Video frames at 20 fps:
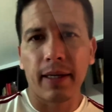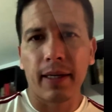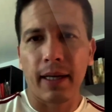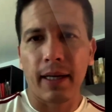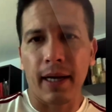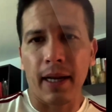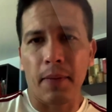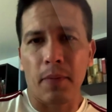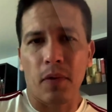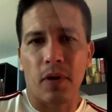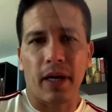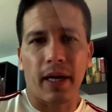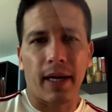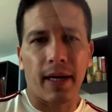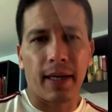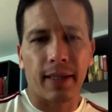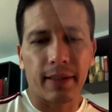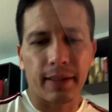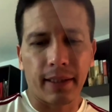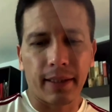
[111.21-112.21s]
queremos que
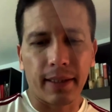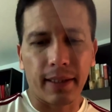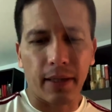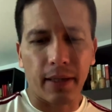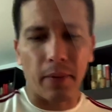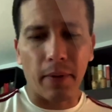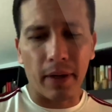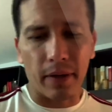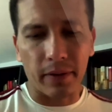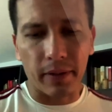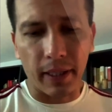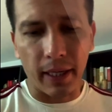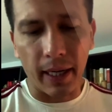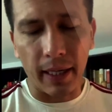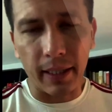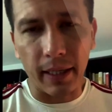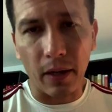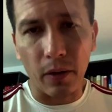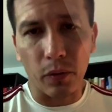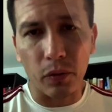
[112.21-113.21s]
él entienda que, bueno, que hay
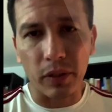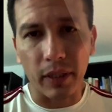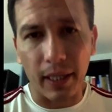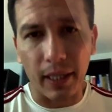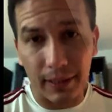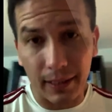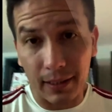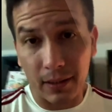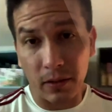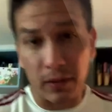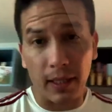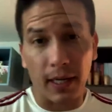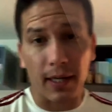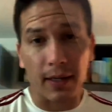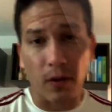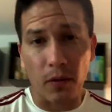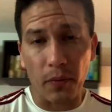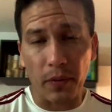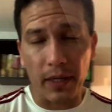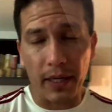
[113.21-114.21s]
que ajustarse hasta donde la
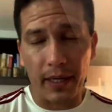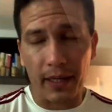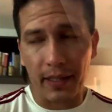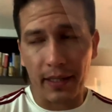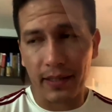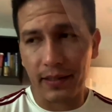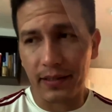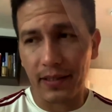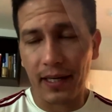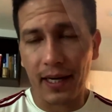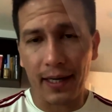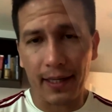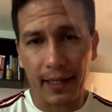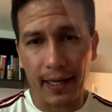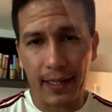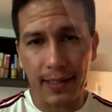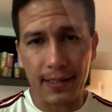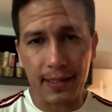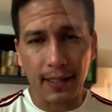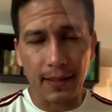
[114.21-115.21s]
cobija
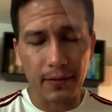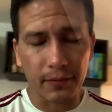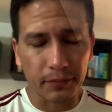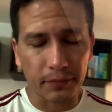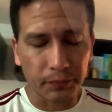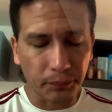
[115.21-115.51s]
alcanza, ¿no?